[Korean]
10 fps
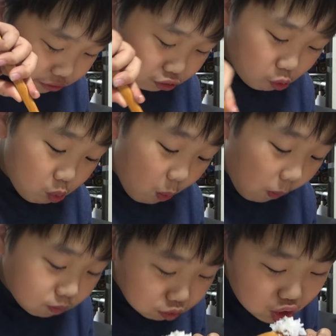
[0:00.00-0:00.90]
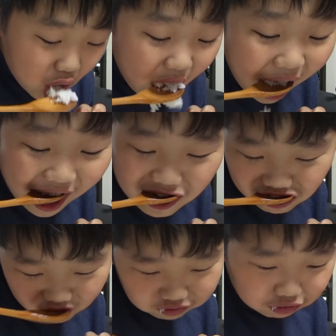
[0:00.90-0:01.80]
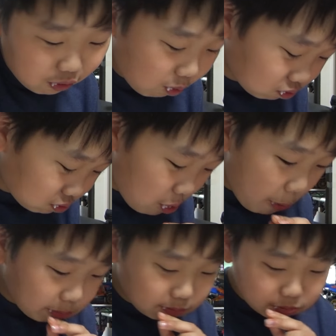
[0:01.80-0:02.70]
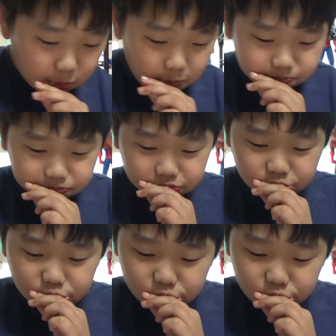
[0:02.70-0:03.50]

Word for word: 야, 그래도 밥 먹지 말고 참치도 먹어야 진짜 그 참치 맛을 아는데.